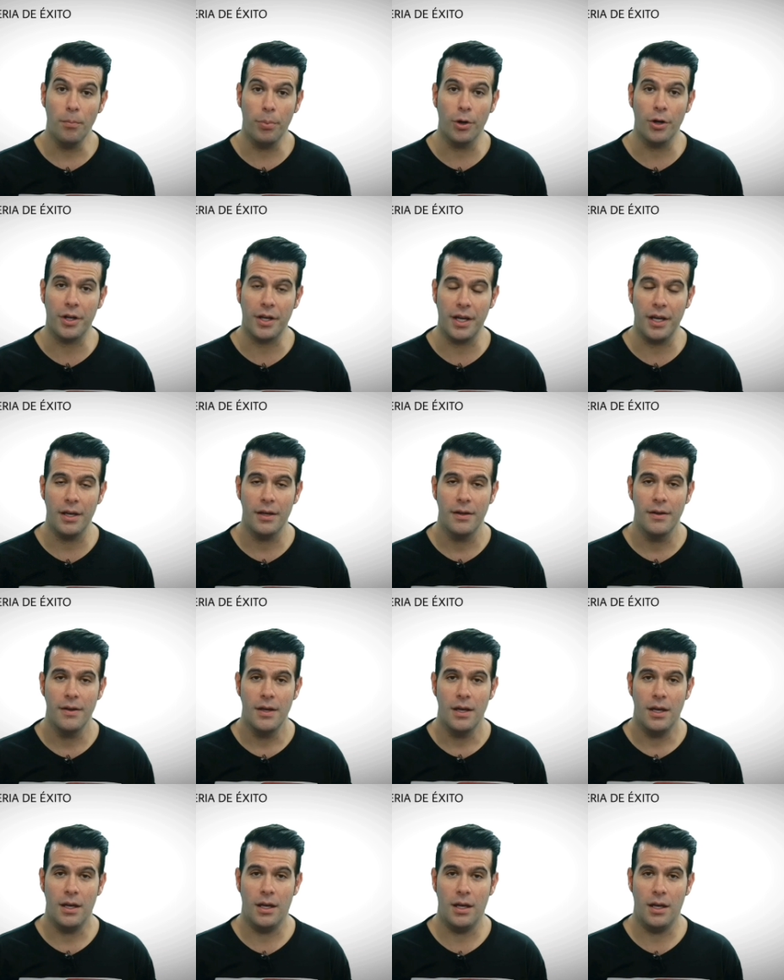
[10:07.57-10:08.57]
porque
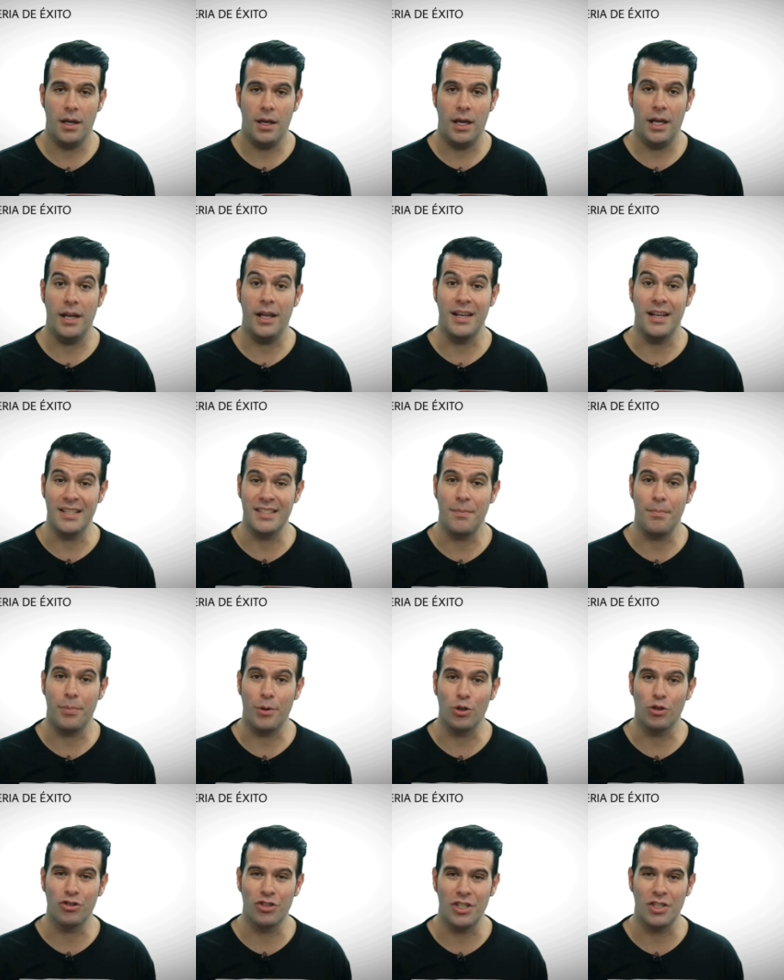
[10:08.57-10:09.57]
eh, en ese
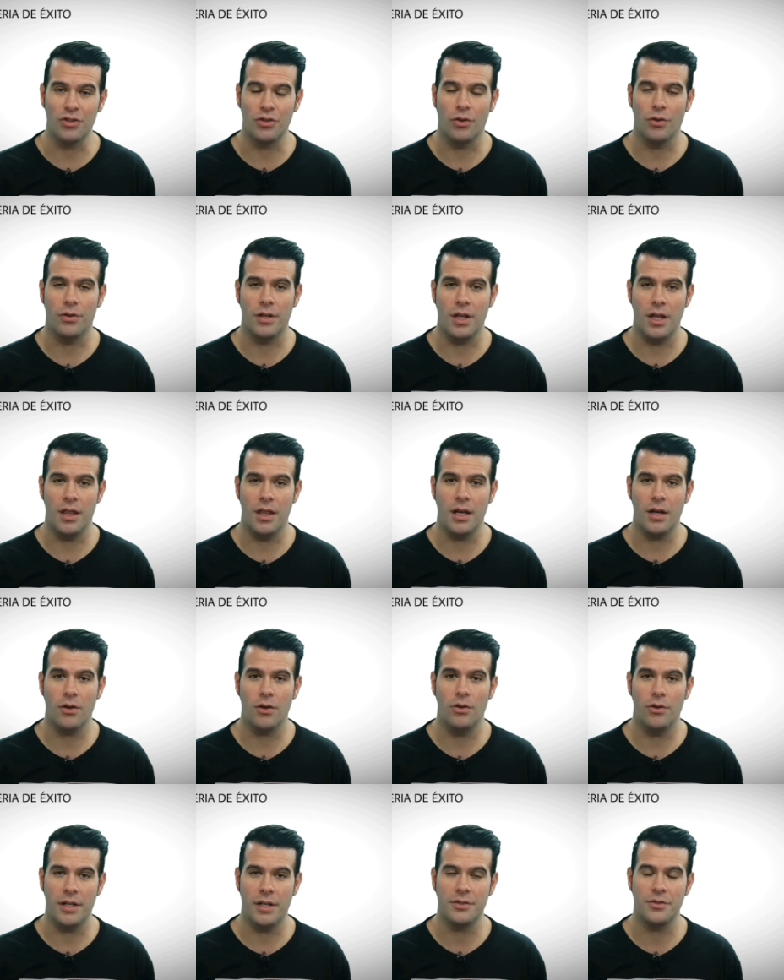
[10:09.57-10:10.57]
proceso de
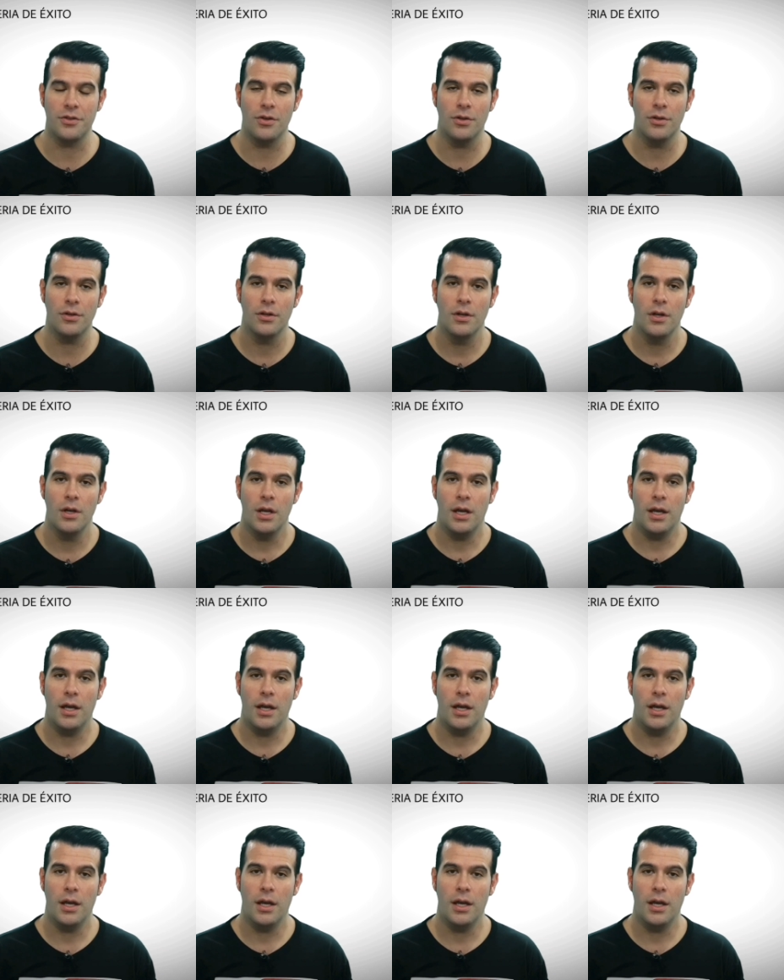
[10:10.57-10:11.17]
decoloración